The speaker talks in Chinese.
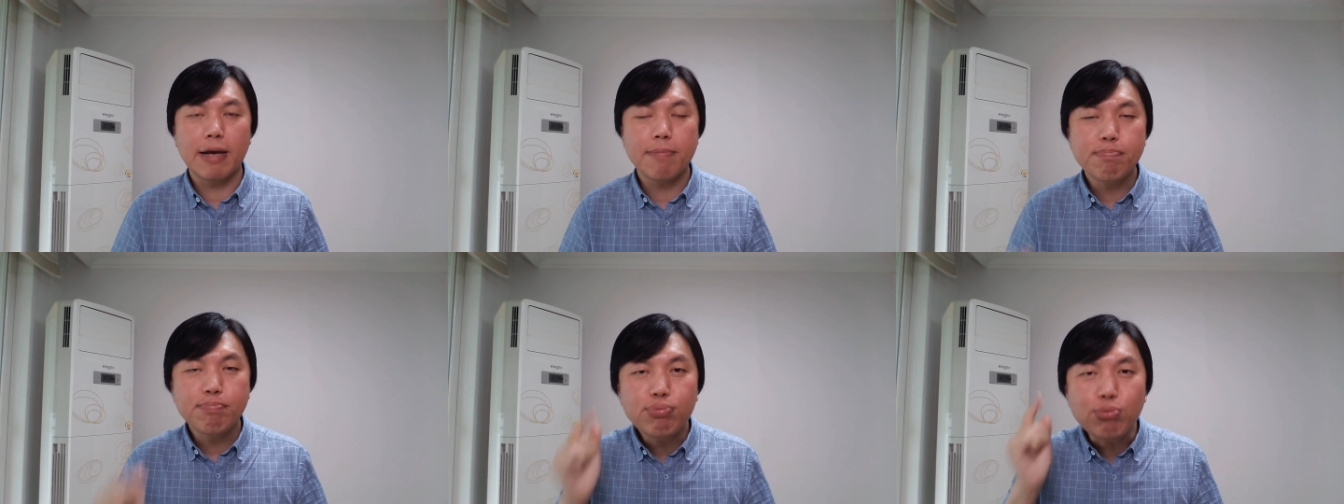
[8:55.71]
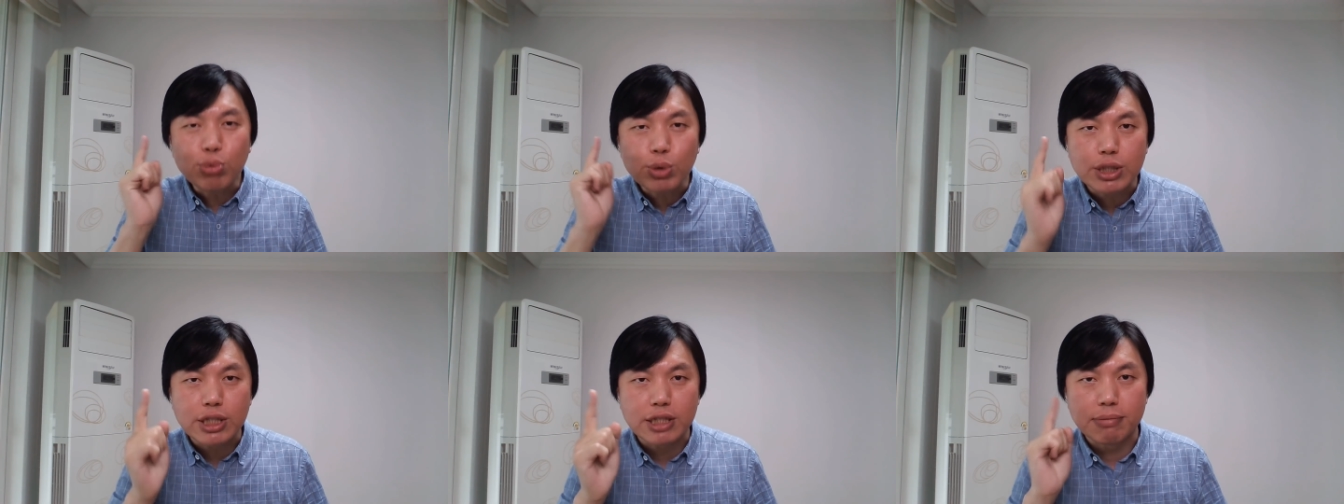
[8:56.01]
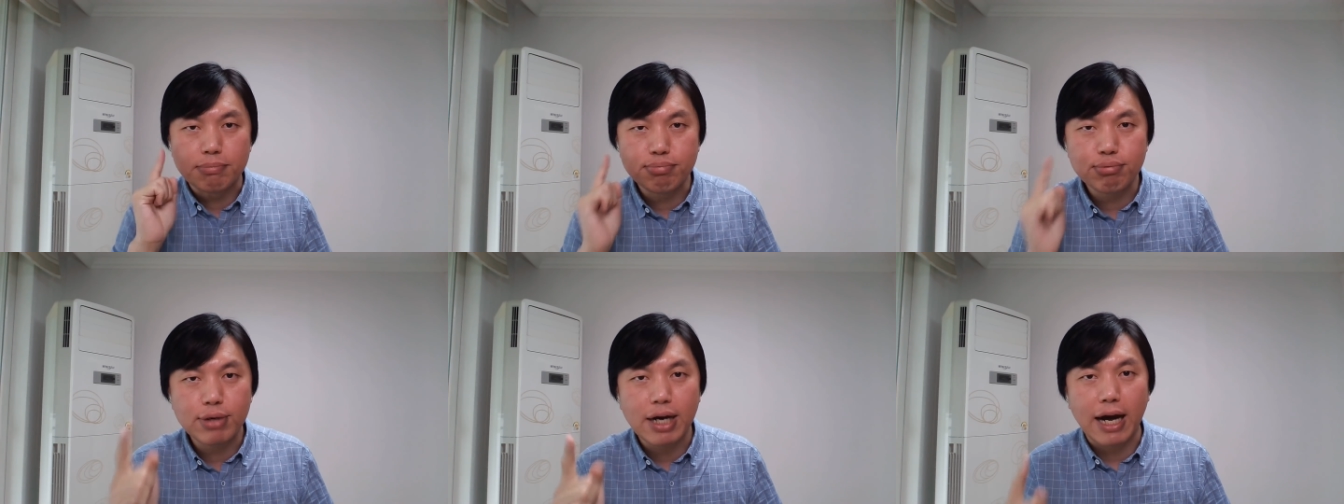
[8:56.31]
他不
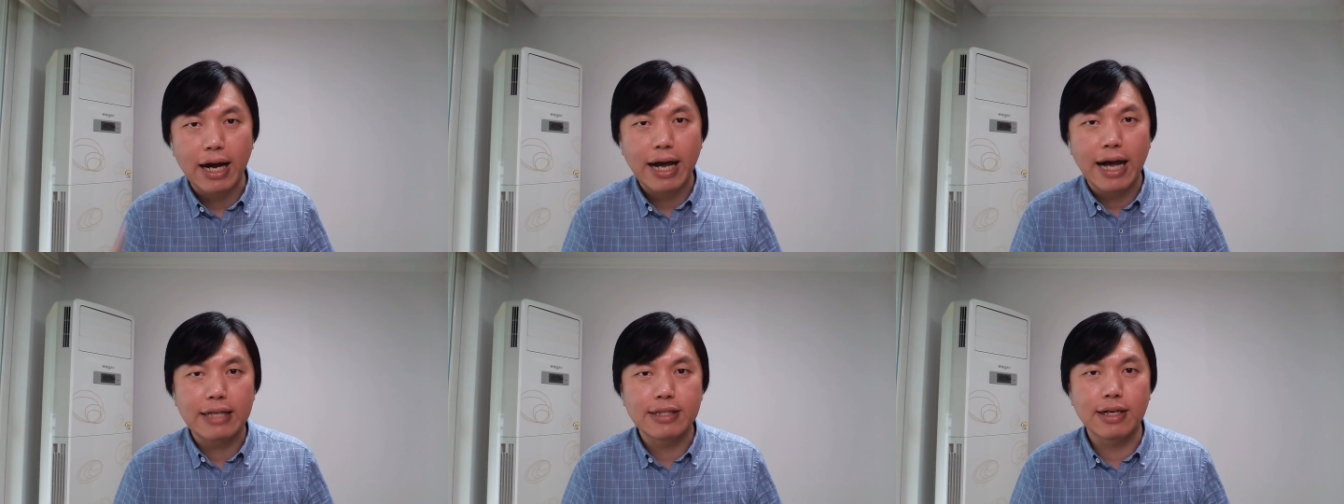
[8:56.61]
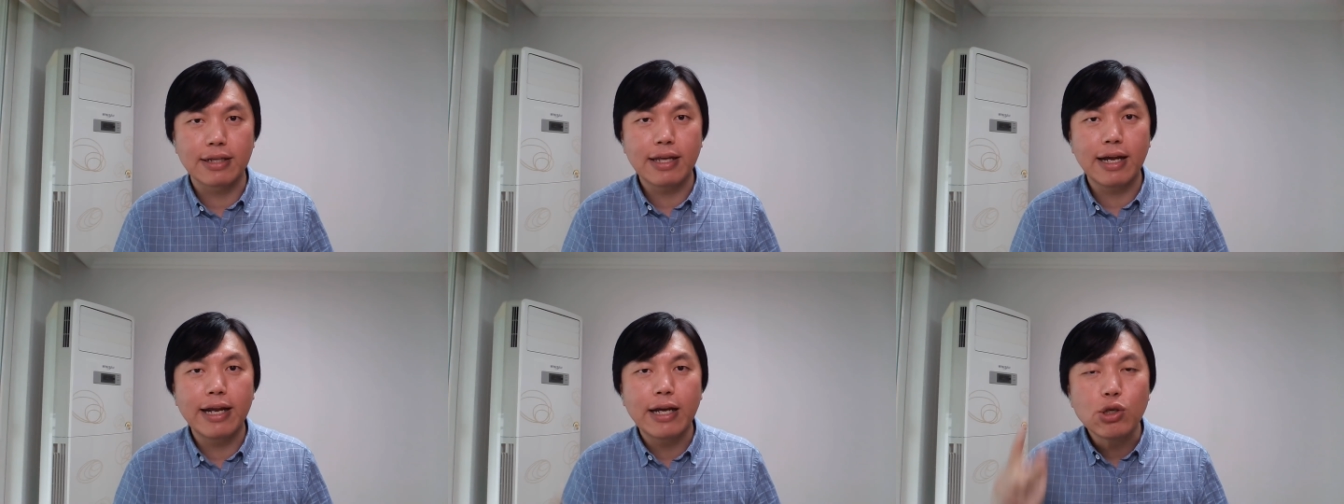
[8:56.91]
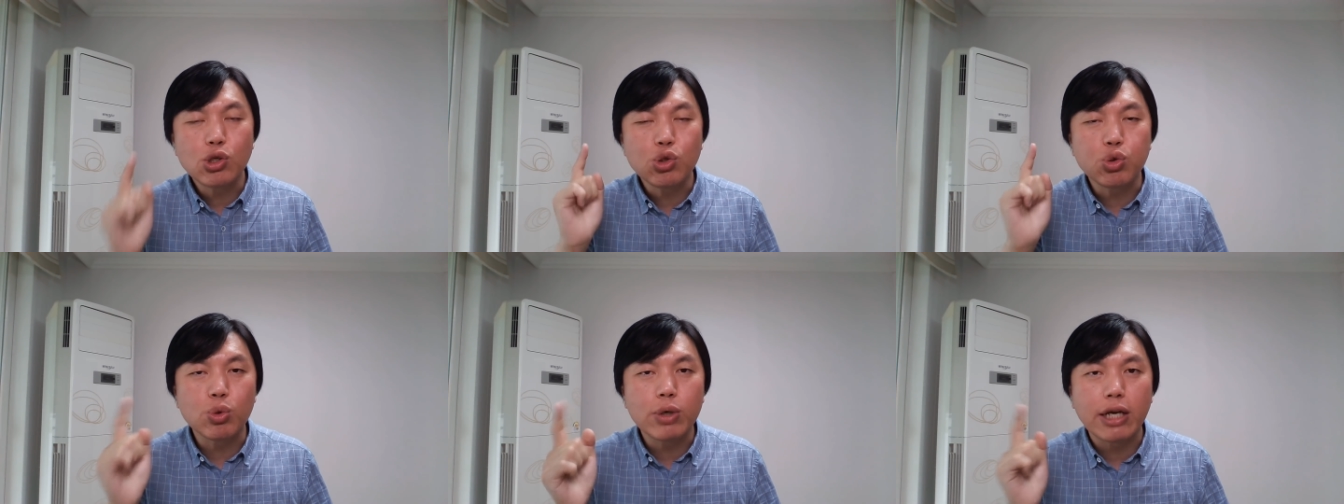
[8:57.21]
仅不敢开枪，他
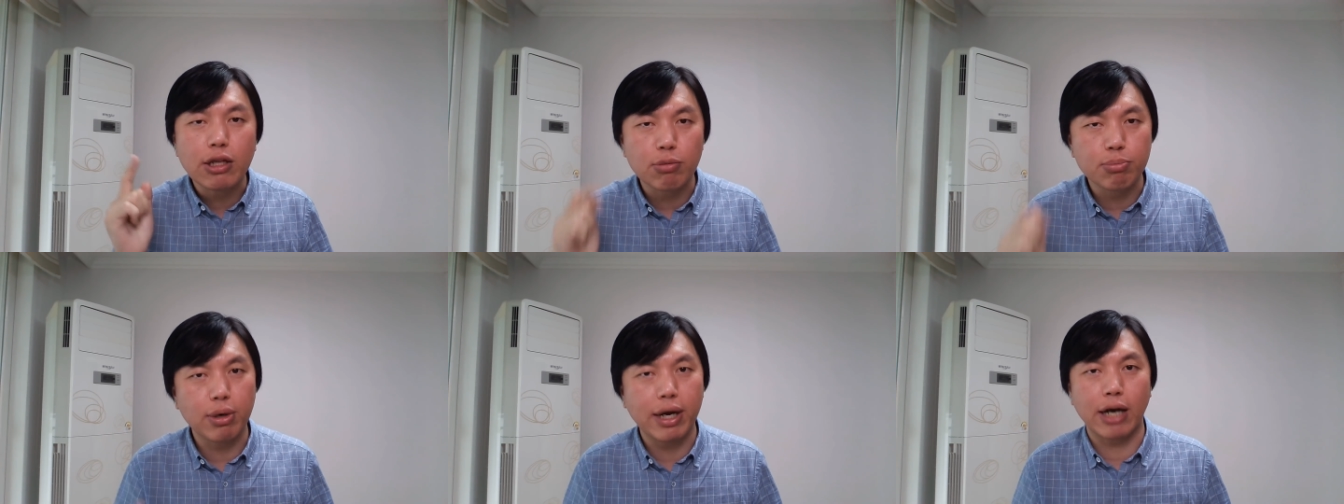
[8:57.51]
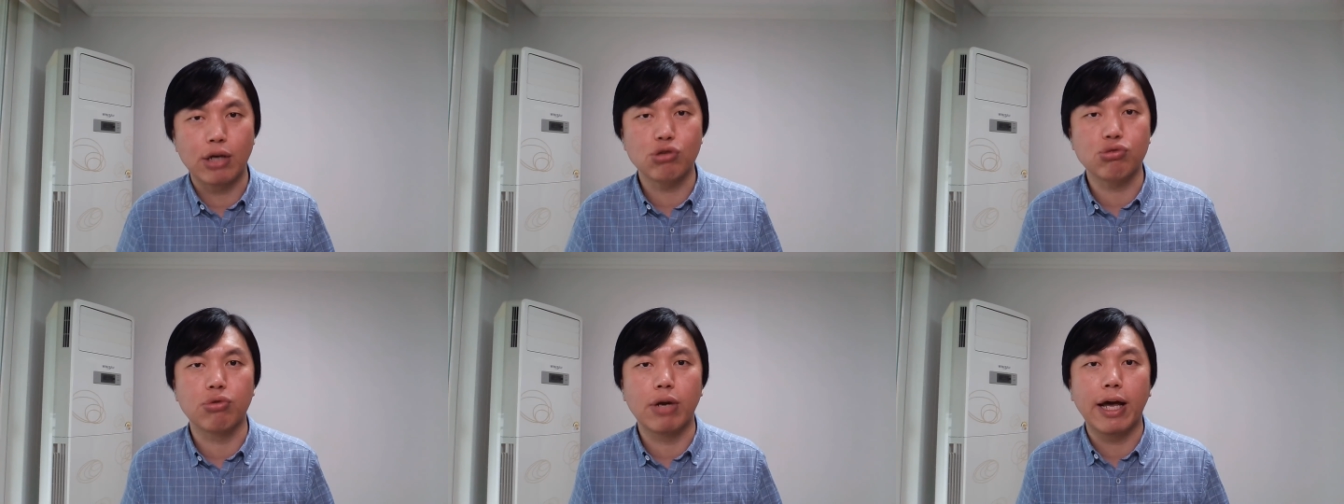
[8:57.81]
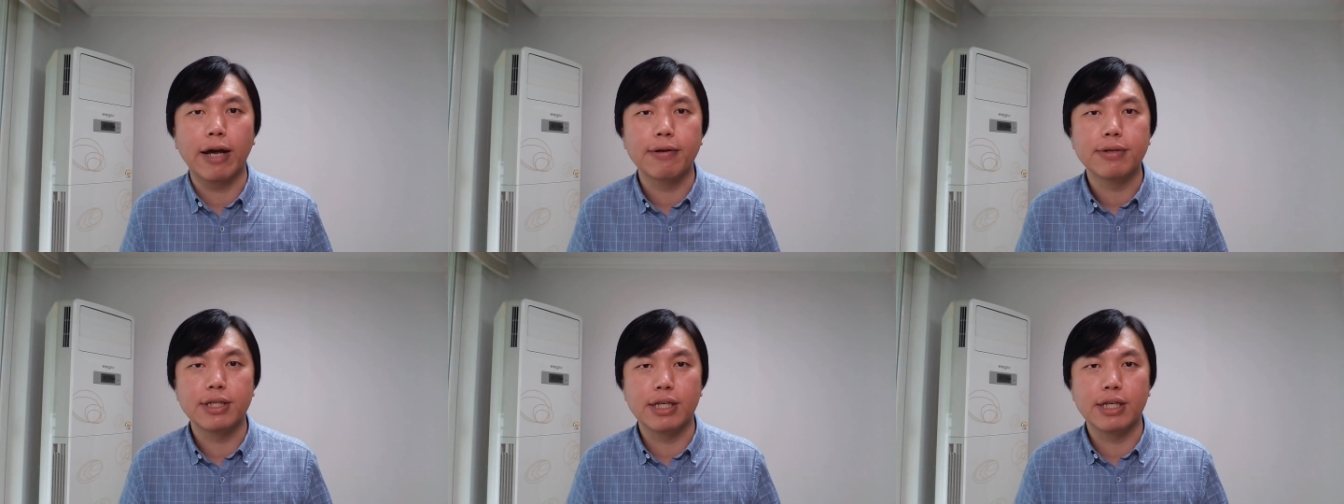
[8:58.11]
连出来都不敢出来。